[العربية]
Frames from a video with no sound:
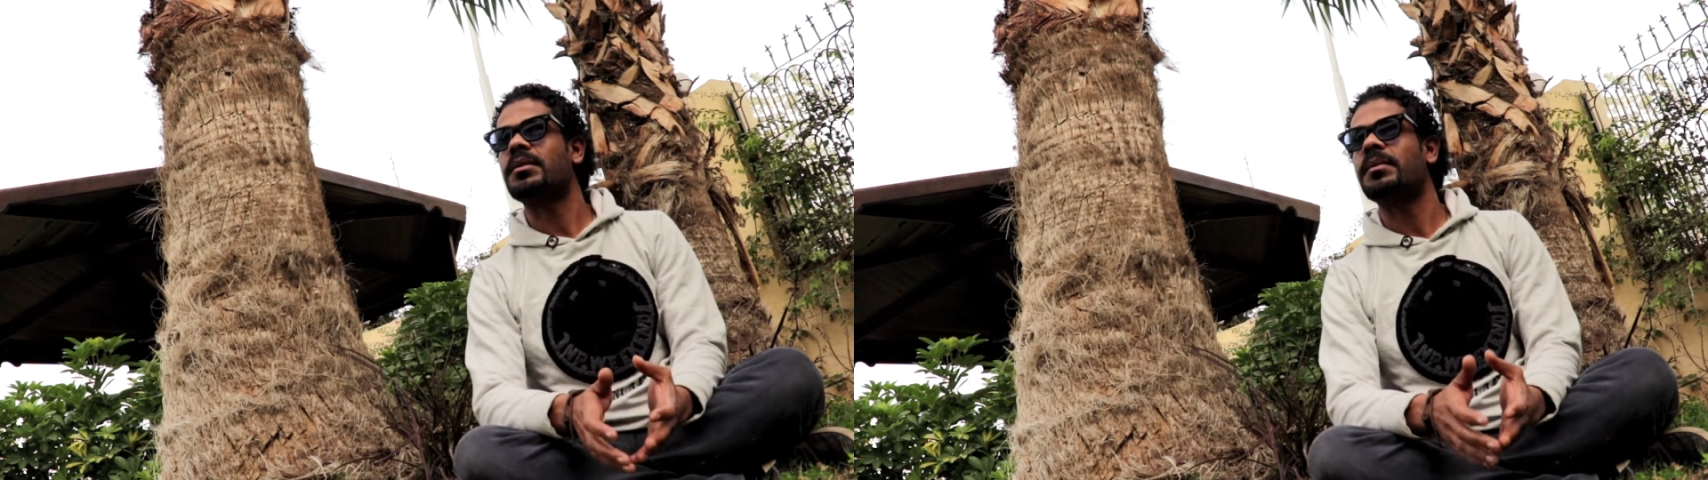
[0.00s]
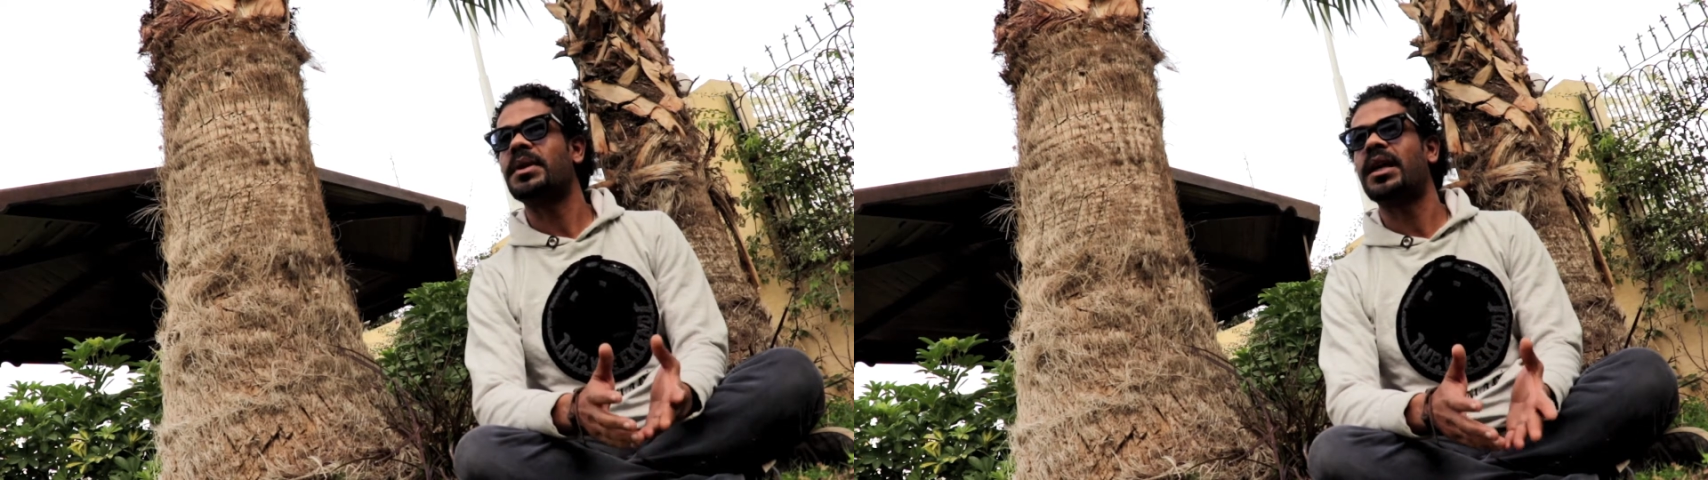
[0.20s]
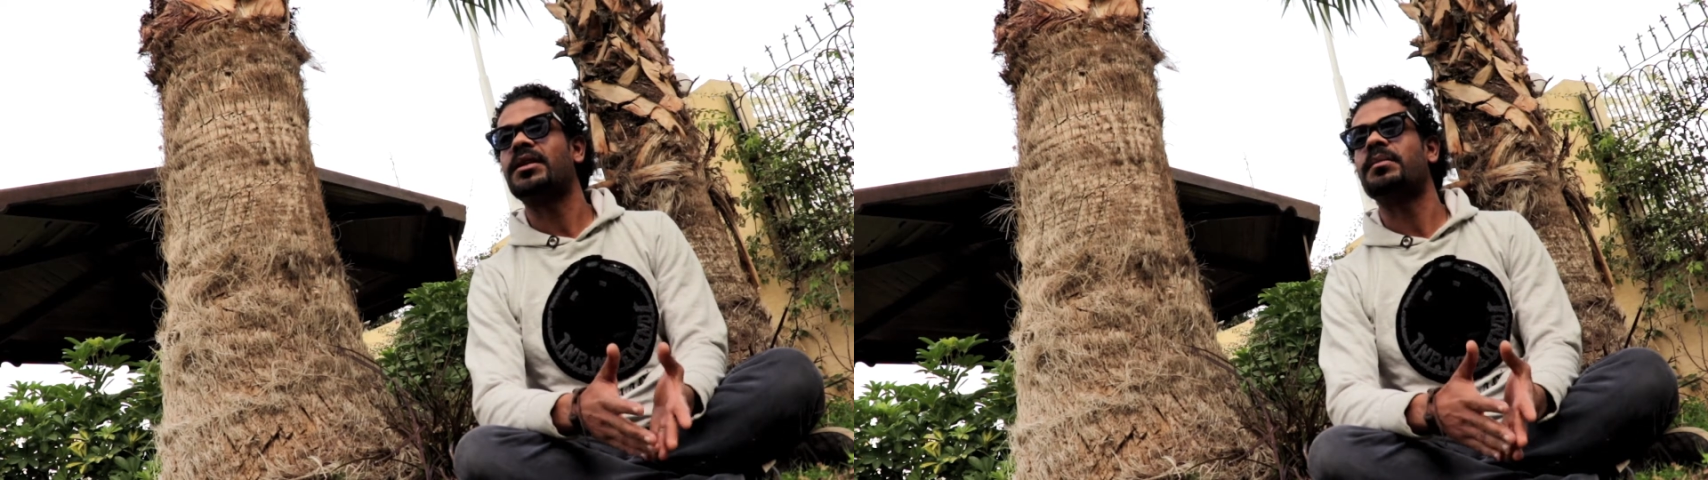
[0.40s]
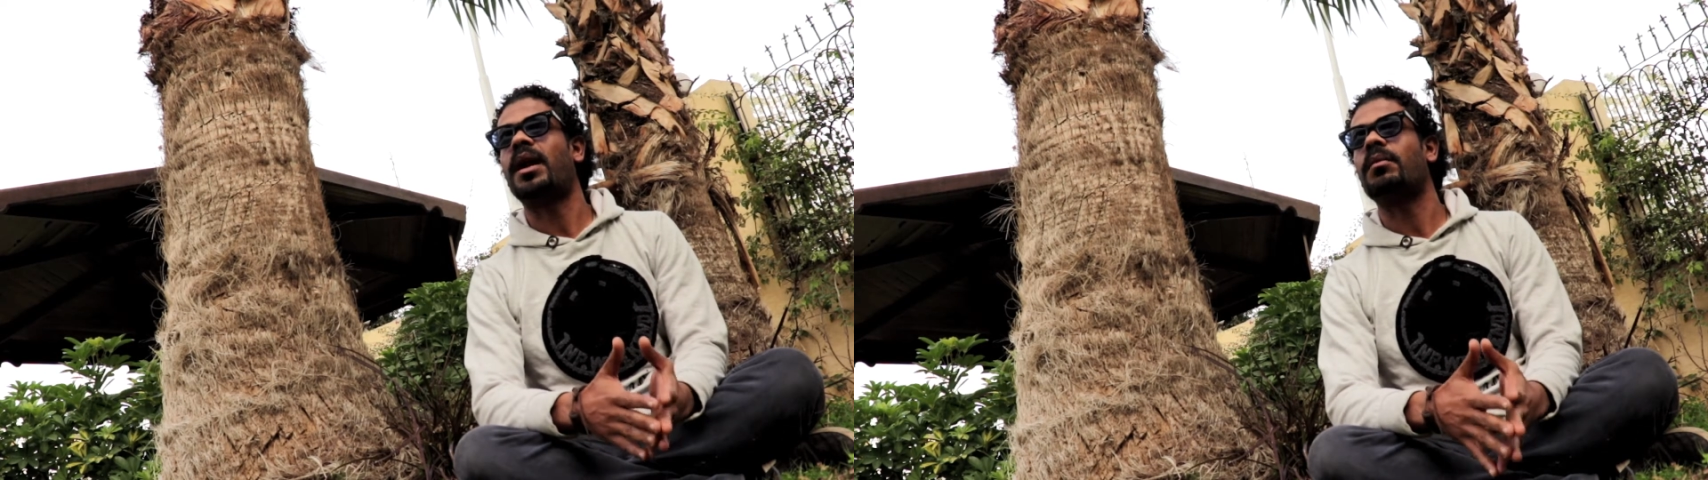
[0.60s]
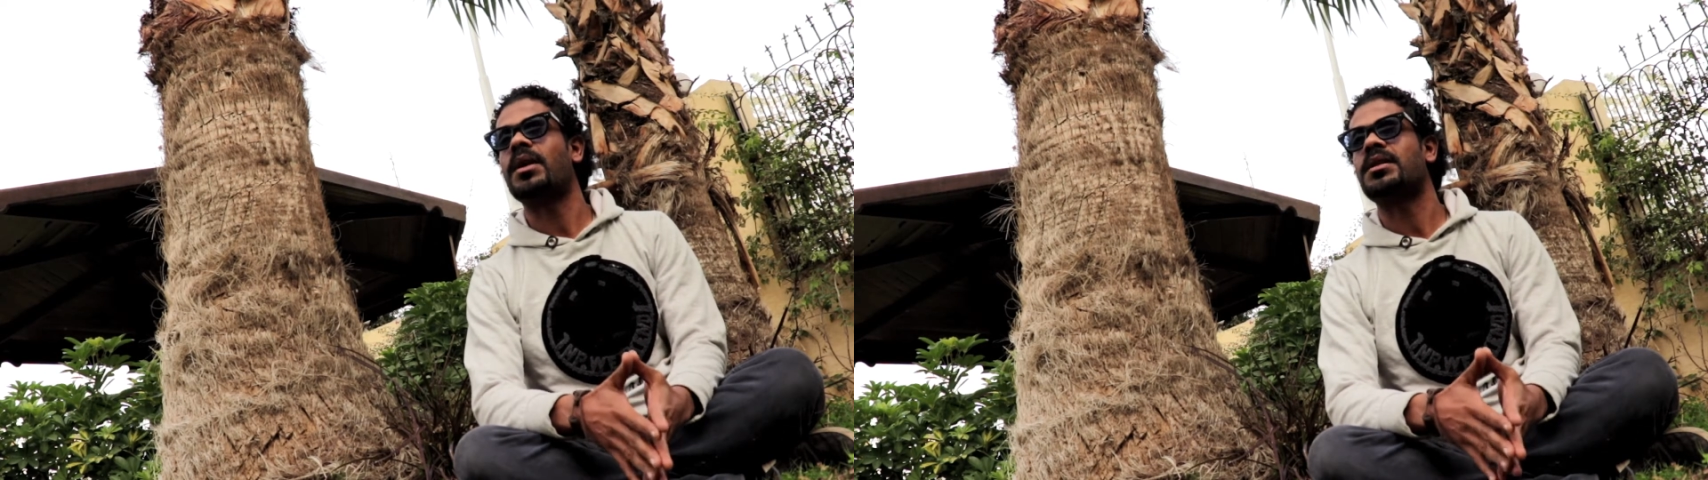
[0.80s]
بدايتي
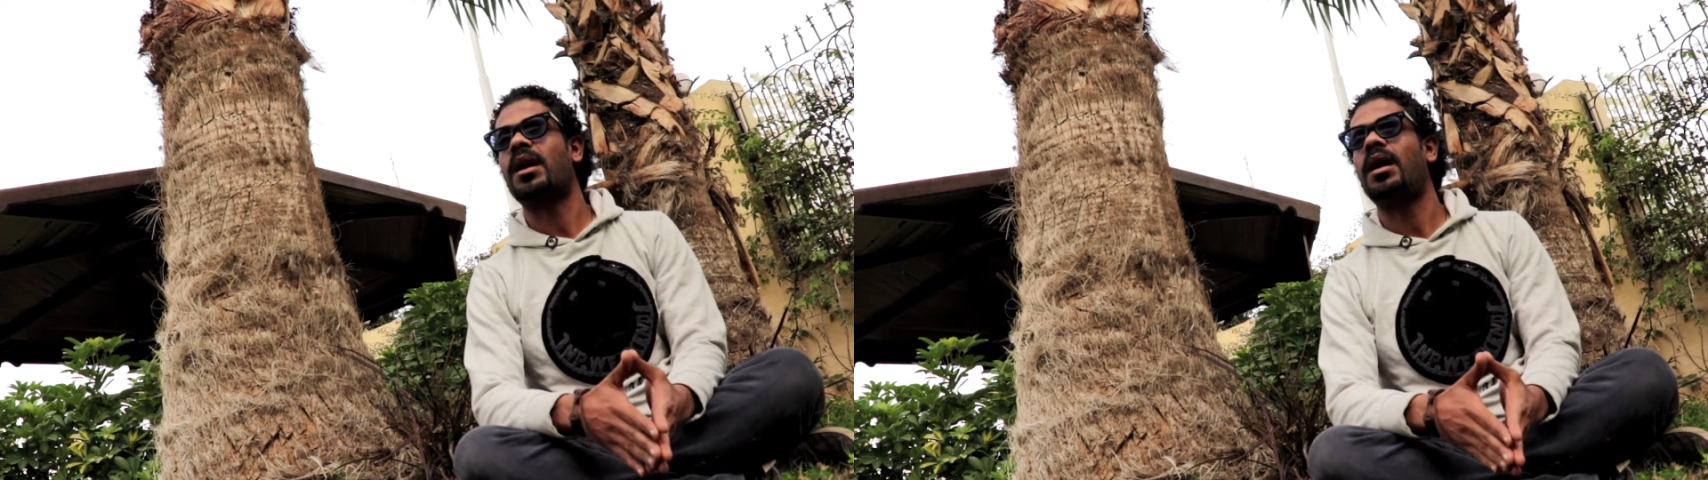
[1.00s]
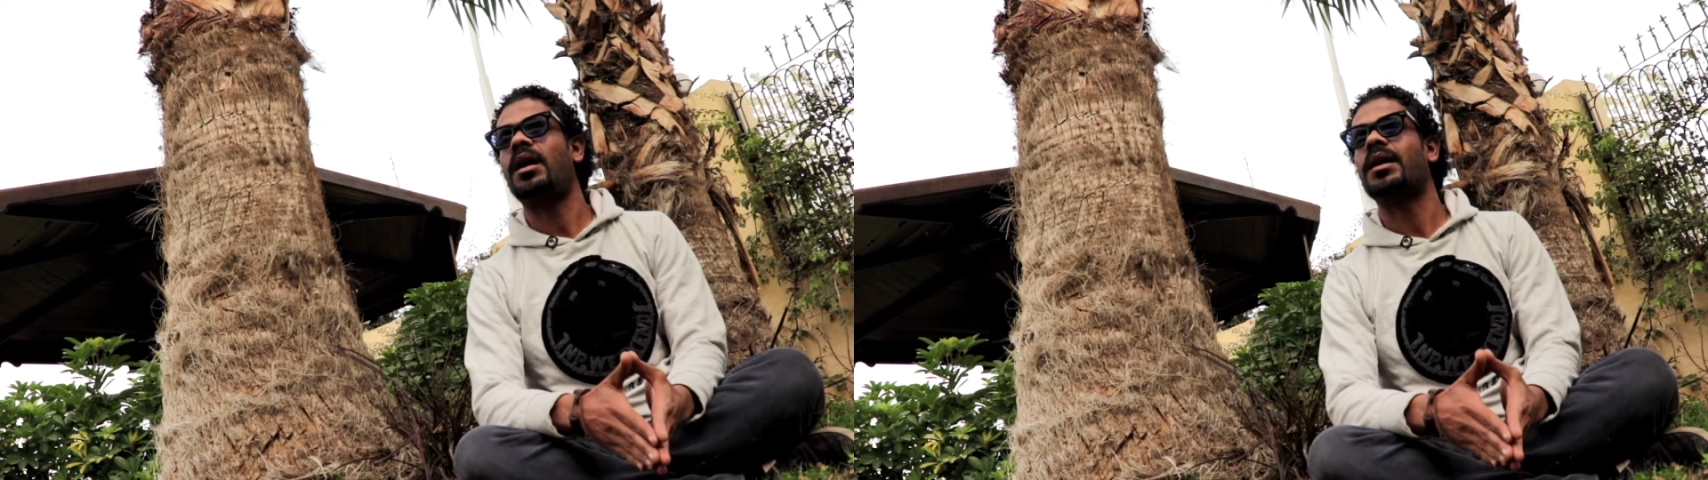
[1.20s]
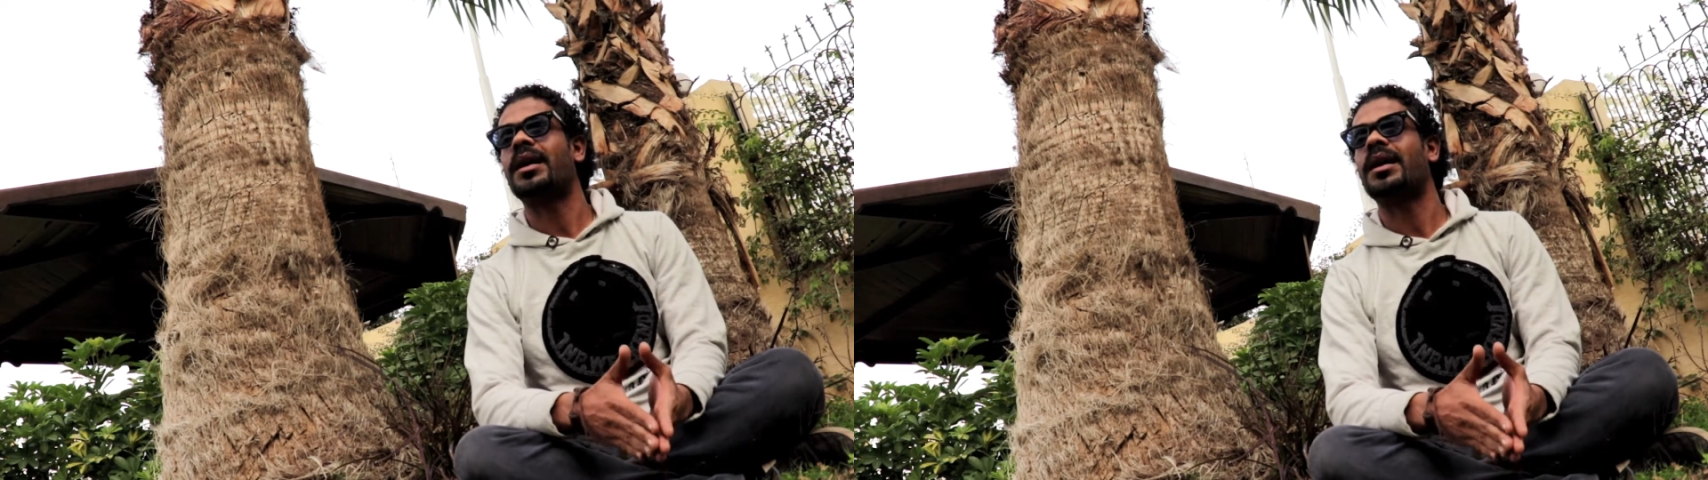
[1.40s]
مع المسرح